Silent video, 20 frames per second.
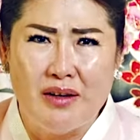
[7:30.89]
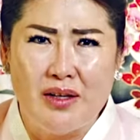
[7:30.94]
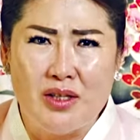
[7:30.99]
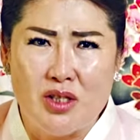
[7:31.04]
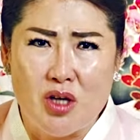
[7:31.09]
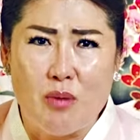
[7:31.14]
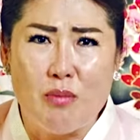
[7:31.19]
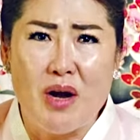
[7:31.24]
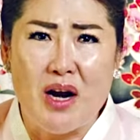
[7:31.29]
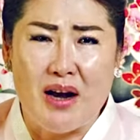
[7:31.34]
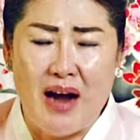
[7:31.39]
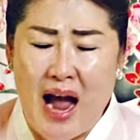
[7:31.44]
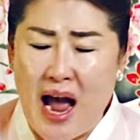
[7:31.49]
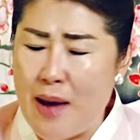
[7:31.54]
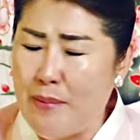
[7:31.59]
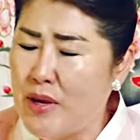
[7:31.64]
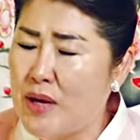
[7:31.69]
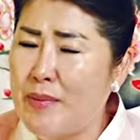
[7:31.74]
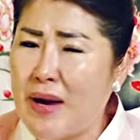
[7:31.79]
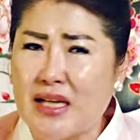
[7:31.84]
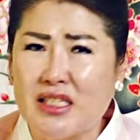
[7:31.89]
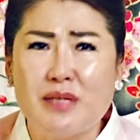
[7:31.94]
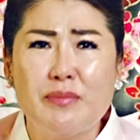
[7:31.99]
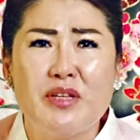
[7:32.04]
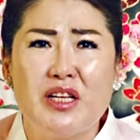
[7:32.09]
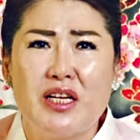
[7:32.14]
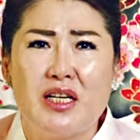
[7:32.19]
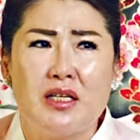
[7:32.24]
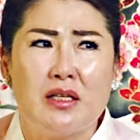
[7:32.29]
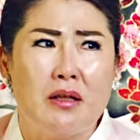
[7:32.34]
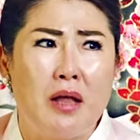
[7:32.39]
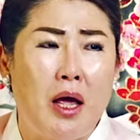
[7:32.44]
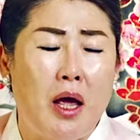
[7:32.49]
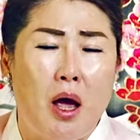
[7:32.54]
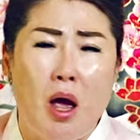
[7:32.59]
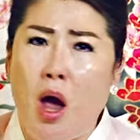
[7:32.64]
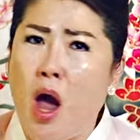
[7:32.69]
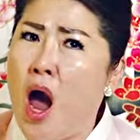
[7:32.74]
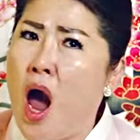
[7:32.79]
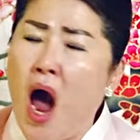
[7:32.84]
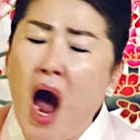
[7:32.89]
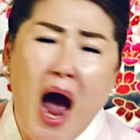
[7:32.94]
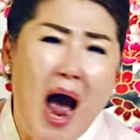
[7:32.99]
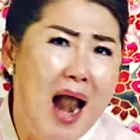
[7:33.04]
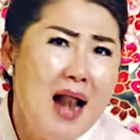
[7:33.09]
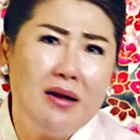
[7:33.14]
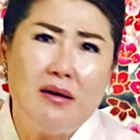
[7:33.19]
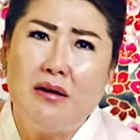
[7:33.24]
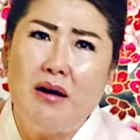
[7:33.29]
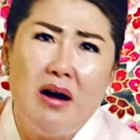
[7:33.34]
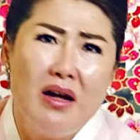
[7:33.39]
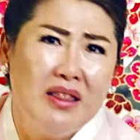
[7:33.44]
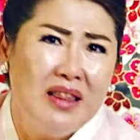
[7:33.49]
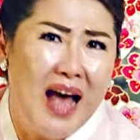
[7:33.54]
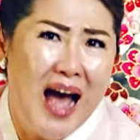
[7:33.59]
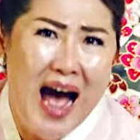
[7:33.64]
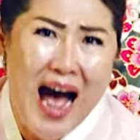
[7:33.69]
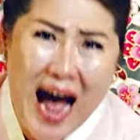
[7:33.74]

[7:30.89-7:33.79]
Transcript: 정말 감히 말씀드리는데 할건